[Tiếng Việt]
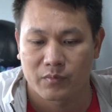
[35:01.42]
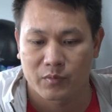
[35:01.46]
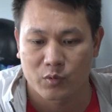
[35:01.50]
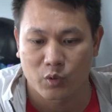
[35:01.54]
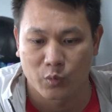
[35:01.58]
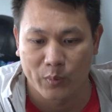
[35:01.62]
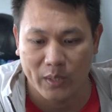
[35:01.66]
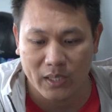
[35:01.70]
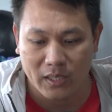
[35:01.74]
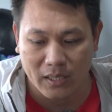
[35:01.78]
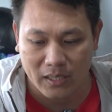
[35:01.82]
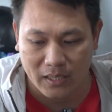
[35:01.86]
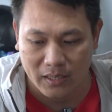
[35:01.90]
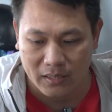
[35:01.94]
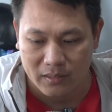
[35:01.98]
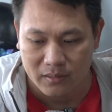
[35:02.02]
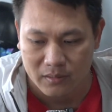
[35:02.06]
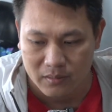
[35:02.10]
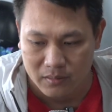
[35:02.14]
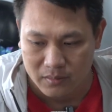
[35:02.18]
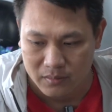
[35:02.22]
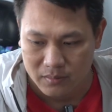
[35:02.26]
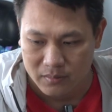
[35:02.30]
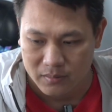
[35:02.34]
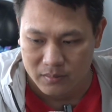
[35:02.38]
tôi biết là
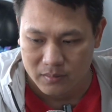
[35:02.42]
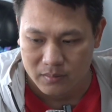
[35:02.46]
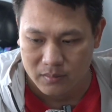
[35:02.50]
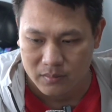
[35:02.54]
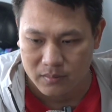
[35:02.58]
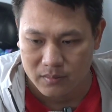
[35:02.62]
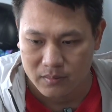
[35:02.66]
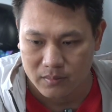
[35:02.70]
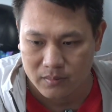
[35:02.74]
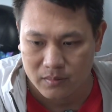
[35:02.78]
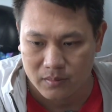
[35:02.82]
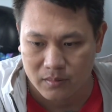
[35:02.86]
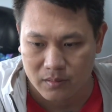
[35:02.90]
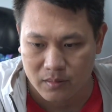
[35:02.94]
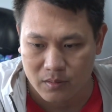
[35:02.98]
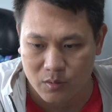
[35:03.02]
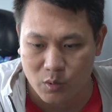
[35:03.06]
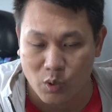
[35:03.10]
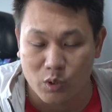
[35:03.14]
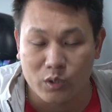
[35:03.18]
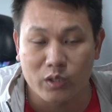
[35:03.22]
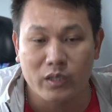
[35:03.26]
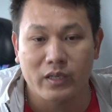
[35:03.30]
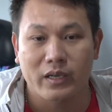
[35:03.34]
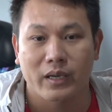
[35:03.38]

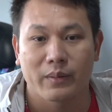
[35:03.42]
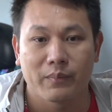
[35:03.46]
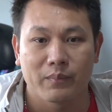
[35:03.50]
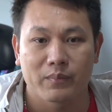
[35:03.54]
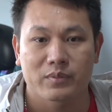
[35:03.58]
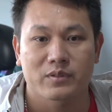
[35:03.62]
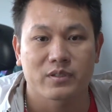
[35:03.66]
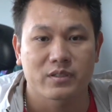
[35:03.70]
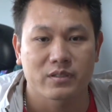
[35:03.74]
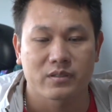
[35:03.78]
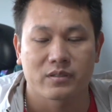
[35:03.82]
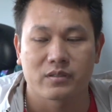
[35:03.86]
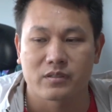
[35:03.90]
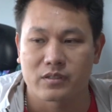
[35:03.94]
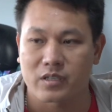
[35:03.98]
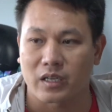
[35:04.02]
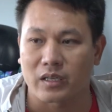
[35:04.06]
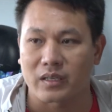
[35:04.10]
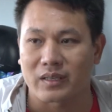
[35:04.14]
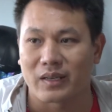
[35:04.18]
có những cái trận